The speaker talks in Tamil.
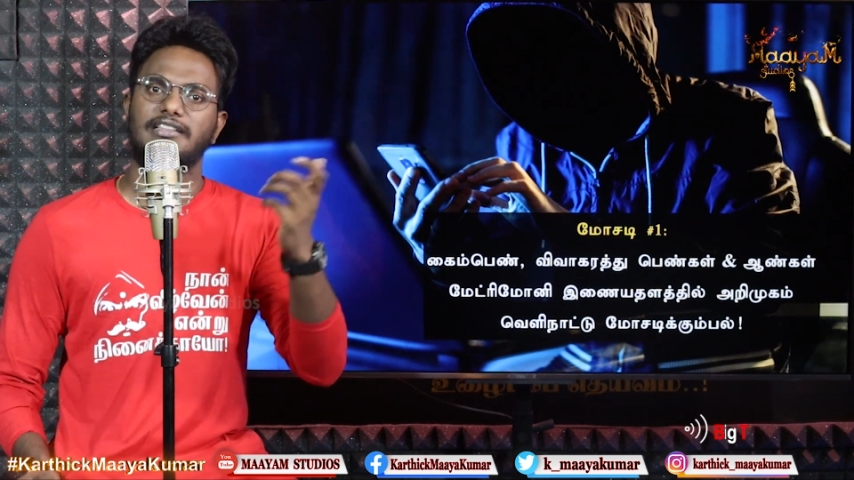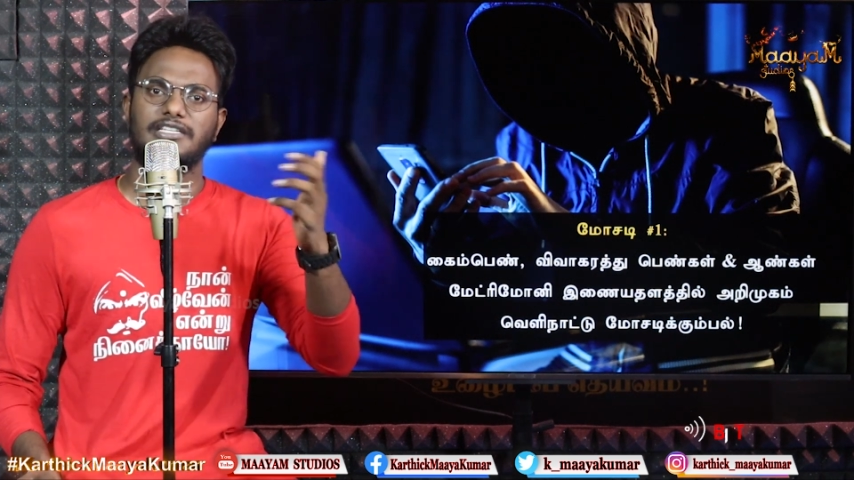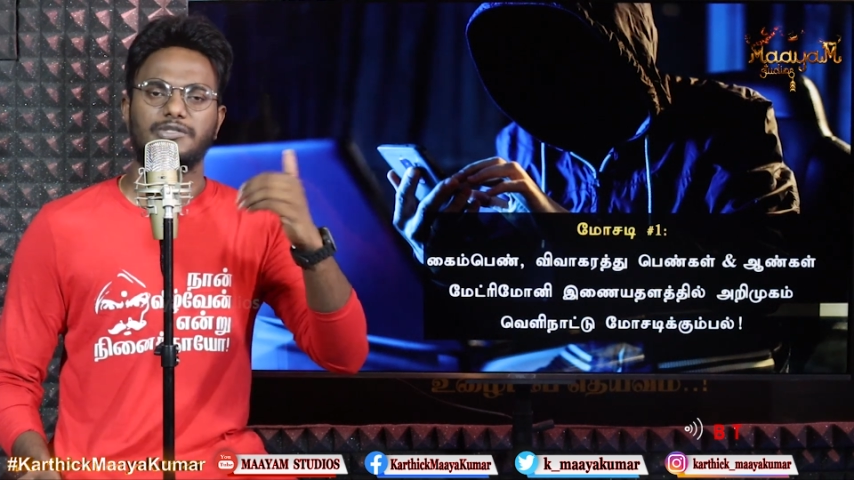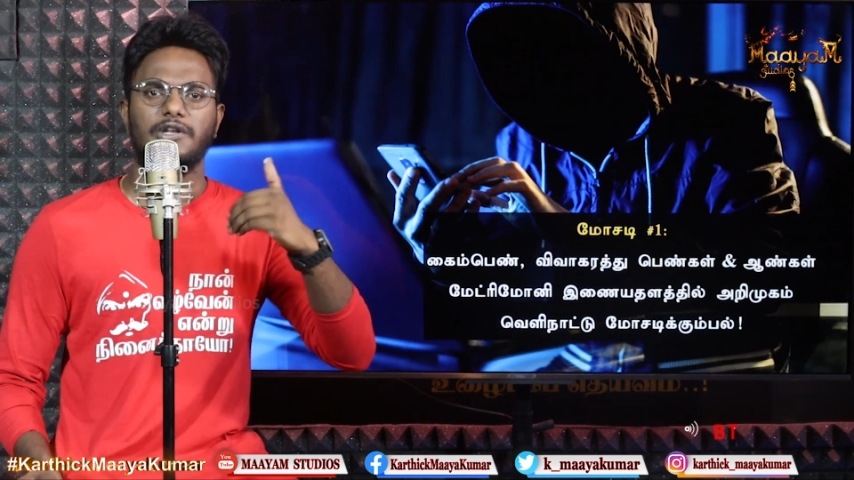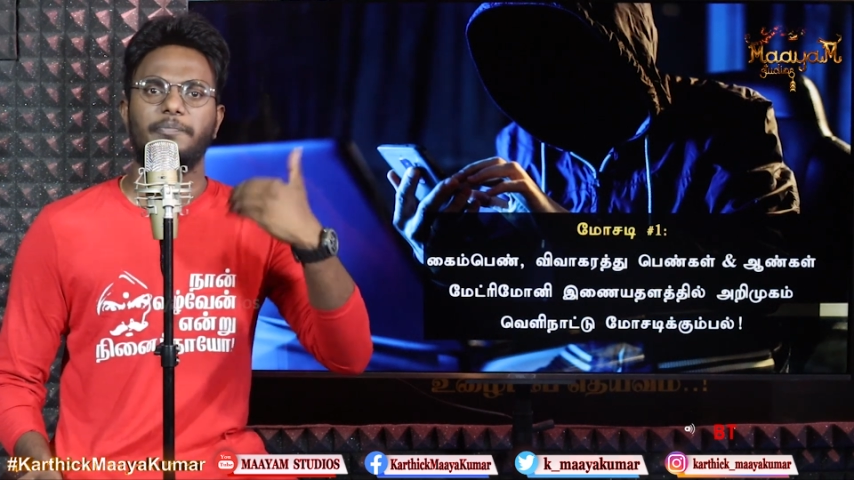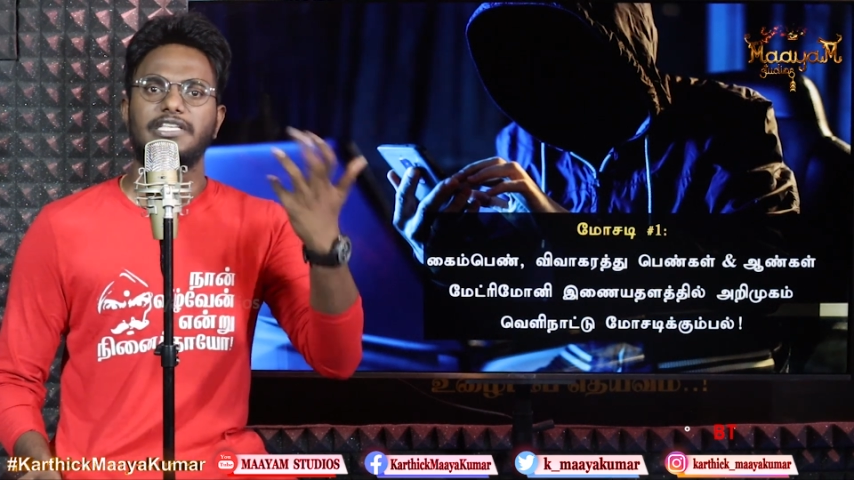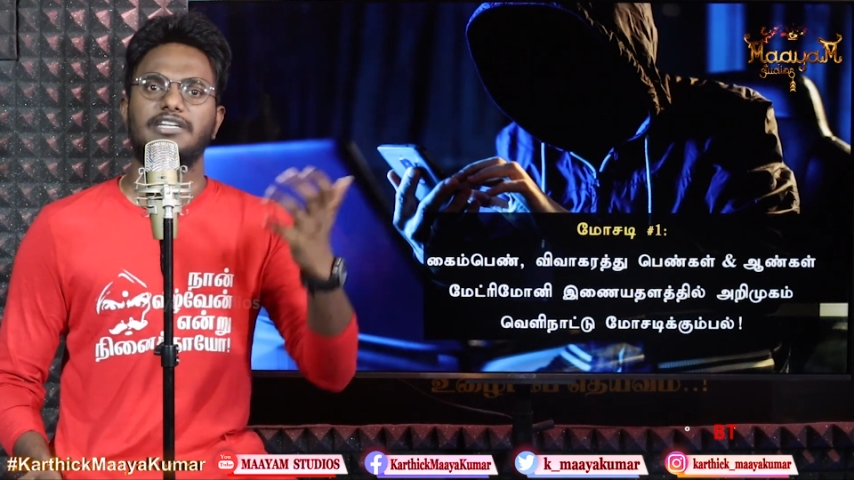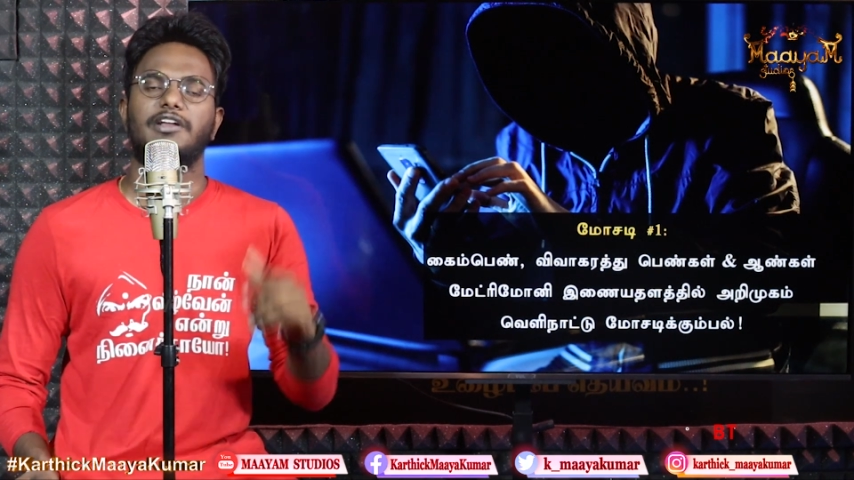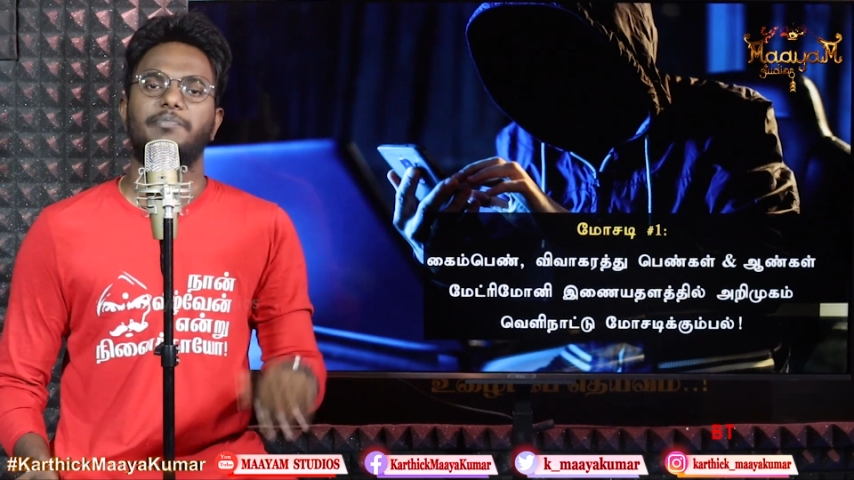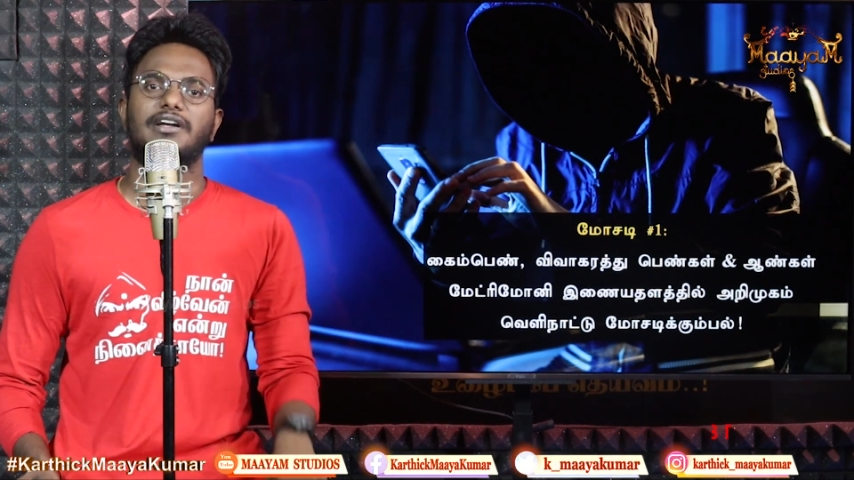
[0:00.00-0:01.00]
அதுன்னு சொல்லி
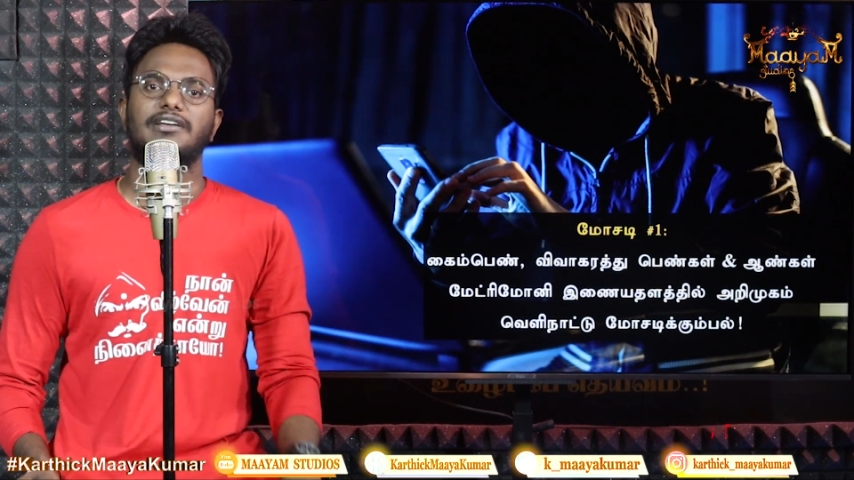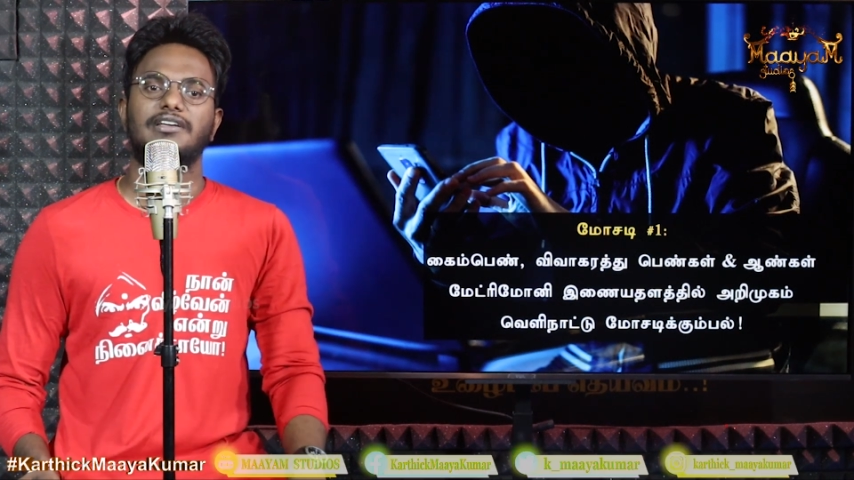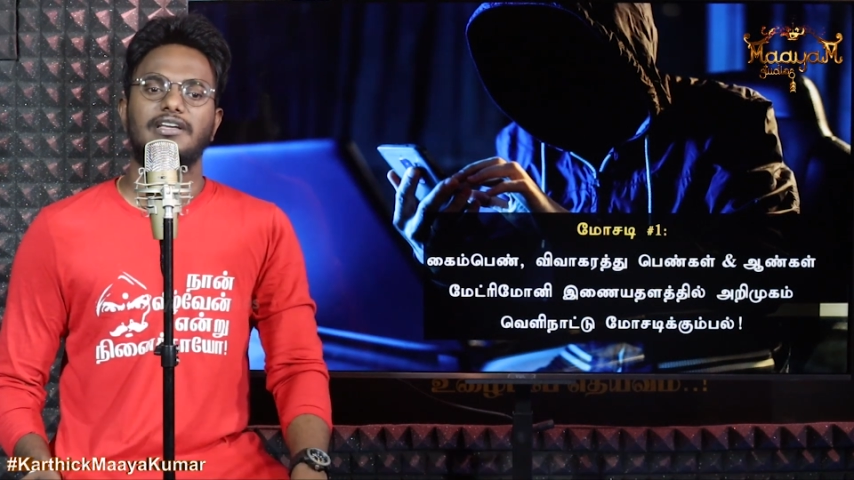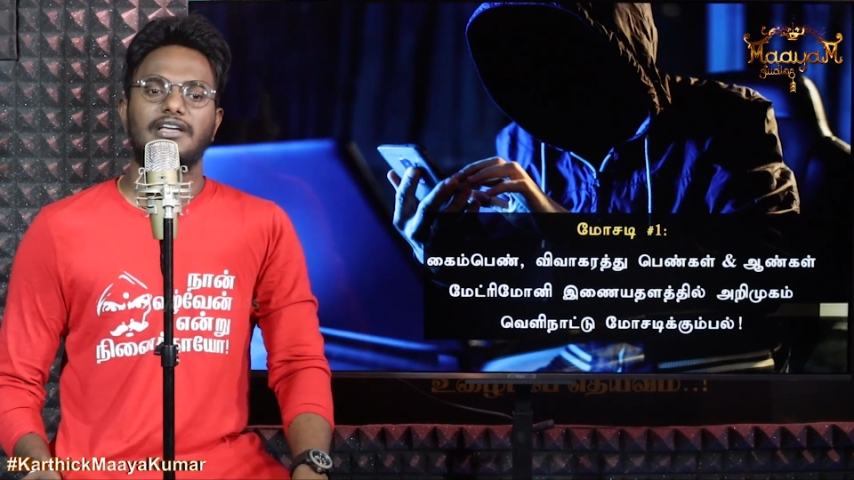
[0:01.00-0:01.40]
பேச்சை வளர்ப்பாங்க